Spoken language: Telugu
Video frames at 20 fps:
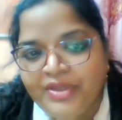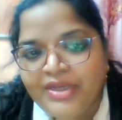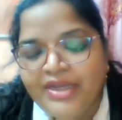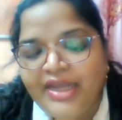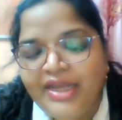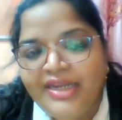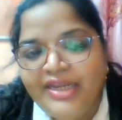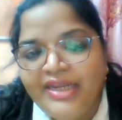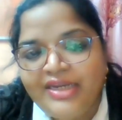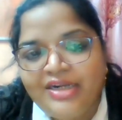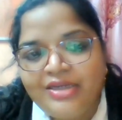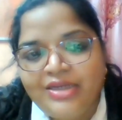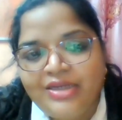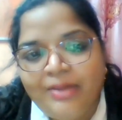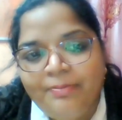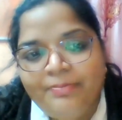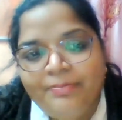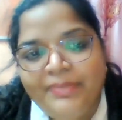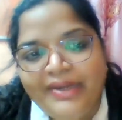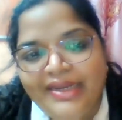కానీ ఇక్కడ
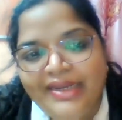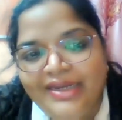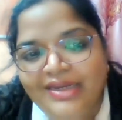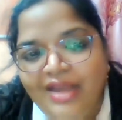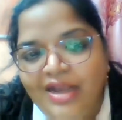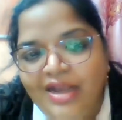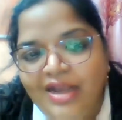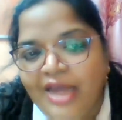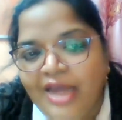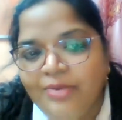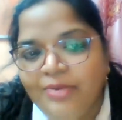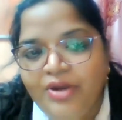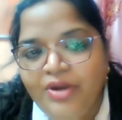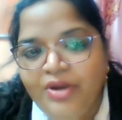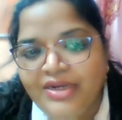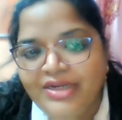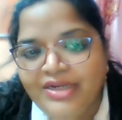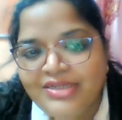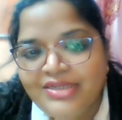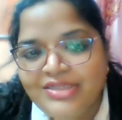కంప్లీట్ గా
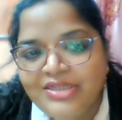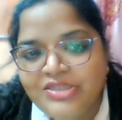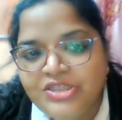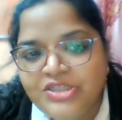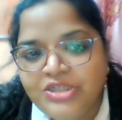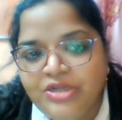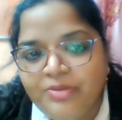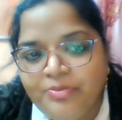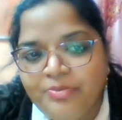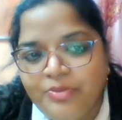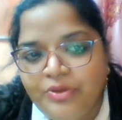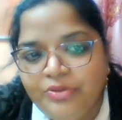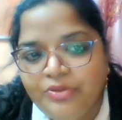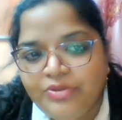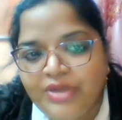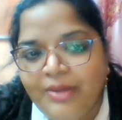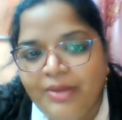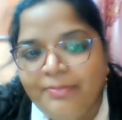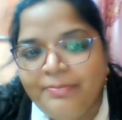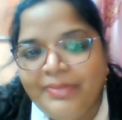కార్బోహైడ్రేట్స్ ఇచ్చినప్పుడు
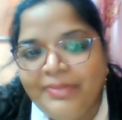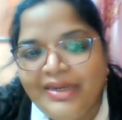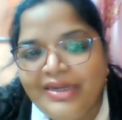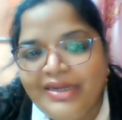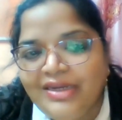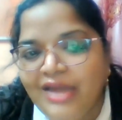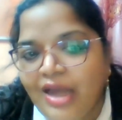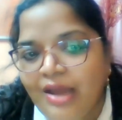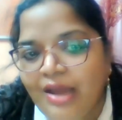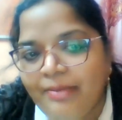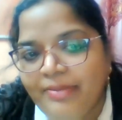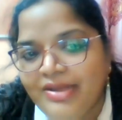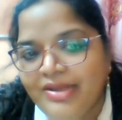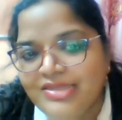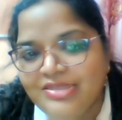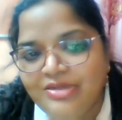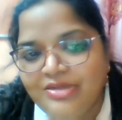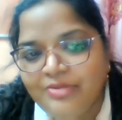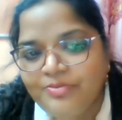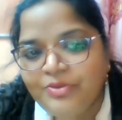కంప్లీట్ గా
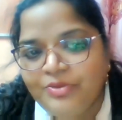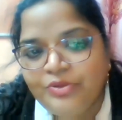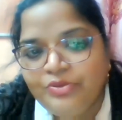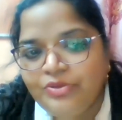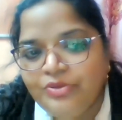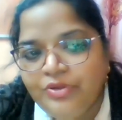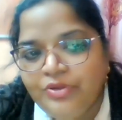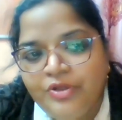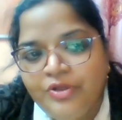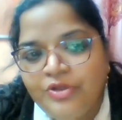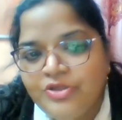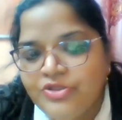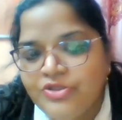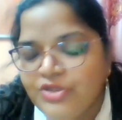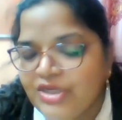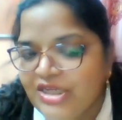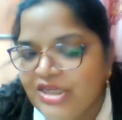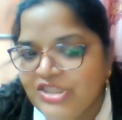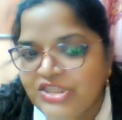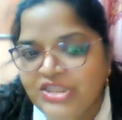ఆపేసినప్పుడు సో
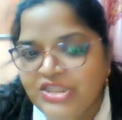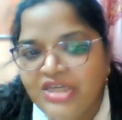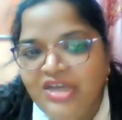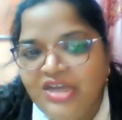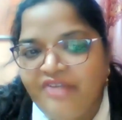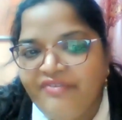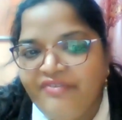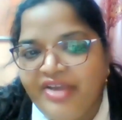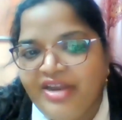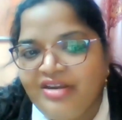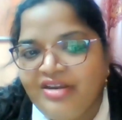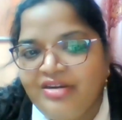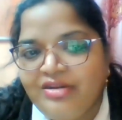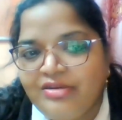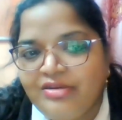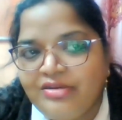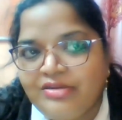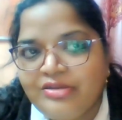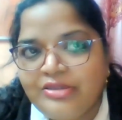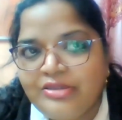ఖచ్చితంగా వెయిట్
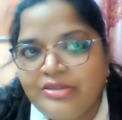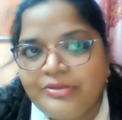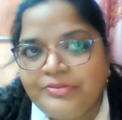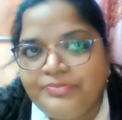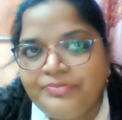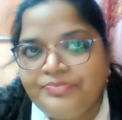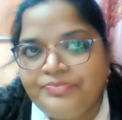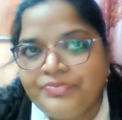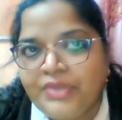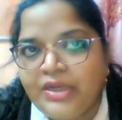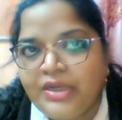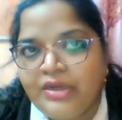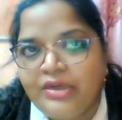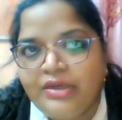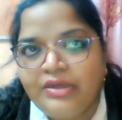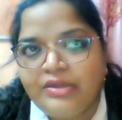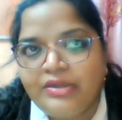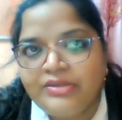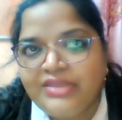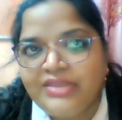
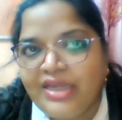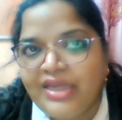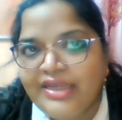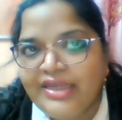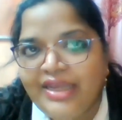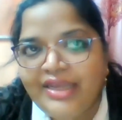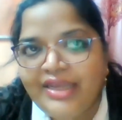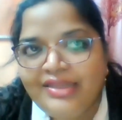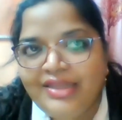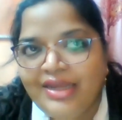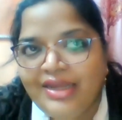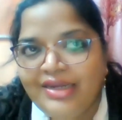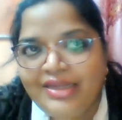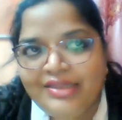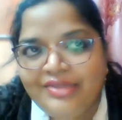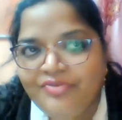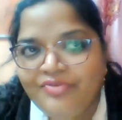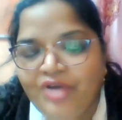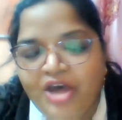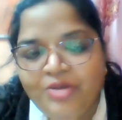తగ్గేది
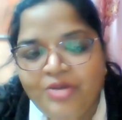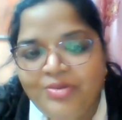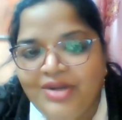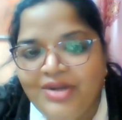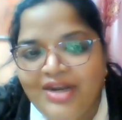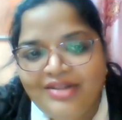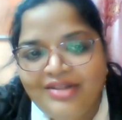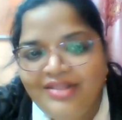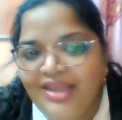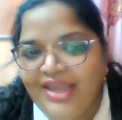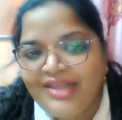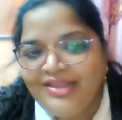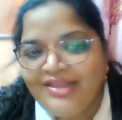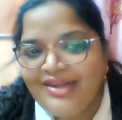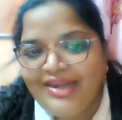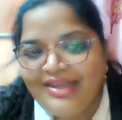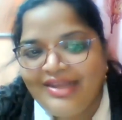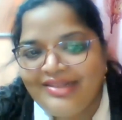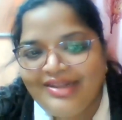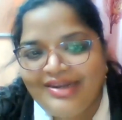అనేది ఫార్ములా అయితే ఏది
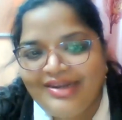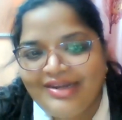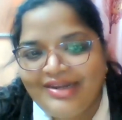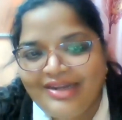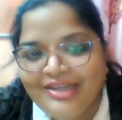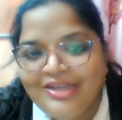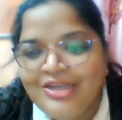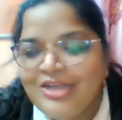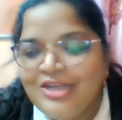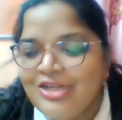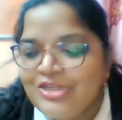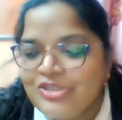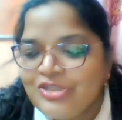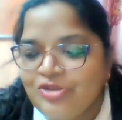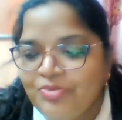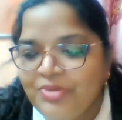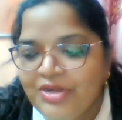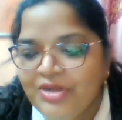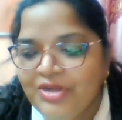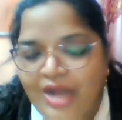లేదండి సో
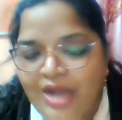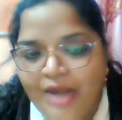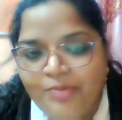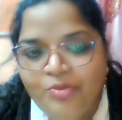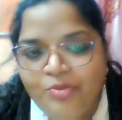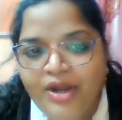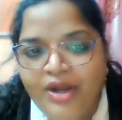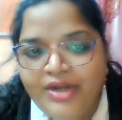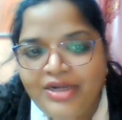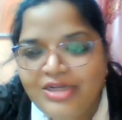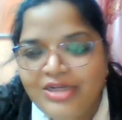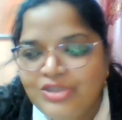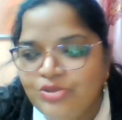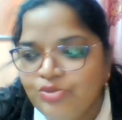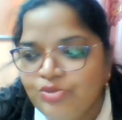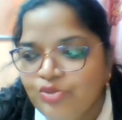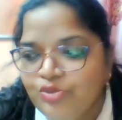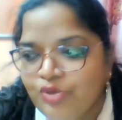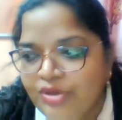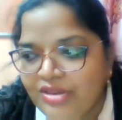మీరు కార్బోహైడ్రేట్స్
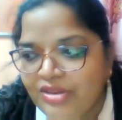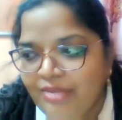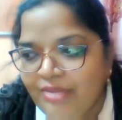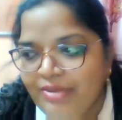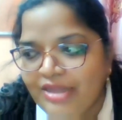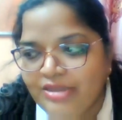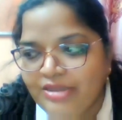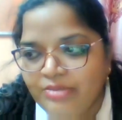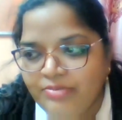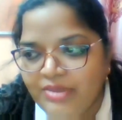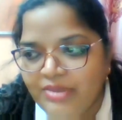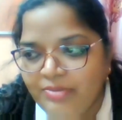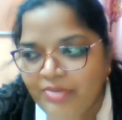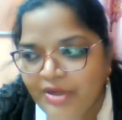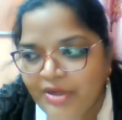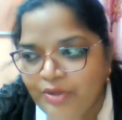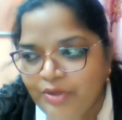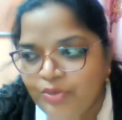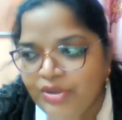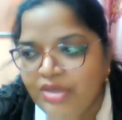కొంత మాత్రం మీ
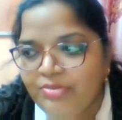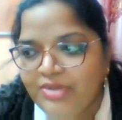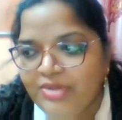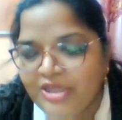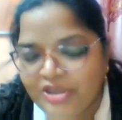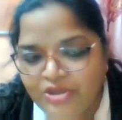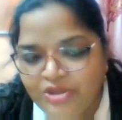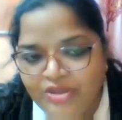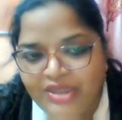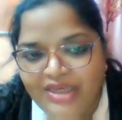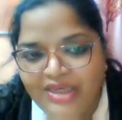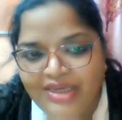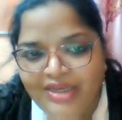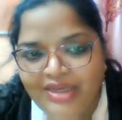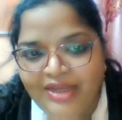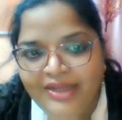బరువుకి మీ ఎత్తుకి